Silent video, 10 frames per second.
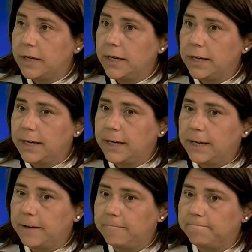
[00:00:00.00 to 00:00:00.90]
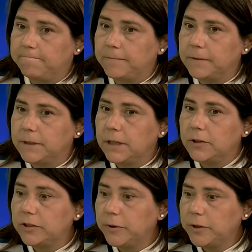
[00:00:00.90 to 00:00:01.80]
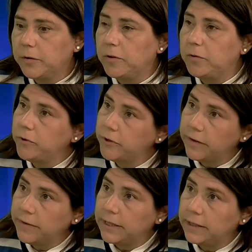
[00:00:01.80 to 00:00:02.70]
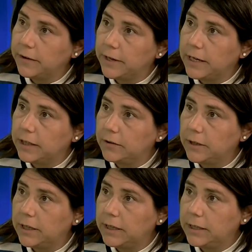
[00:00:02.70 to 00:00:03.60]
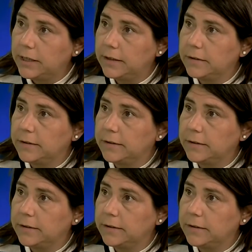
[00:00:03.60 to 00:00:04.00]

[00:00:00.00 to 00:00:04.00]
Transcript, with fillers: Eh, entonces, bueno, cuando uno ya viene trabajando en la línea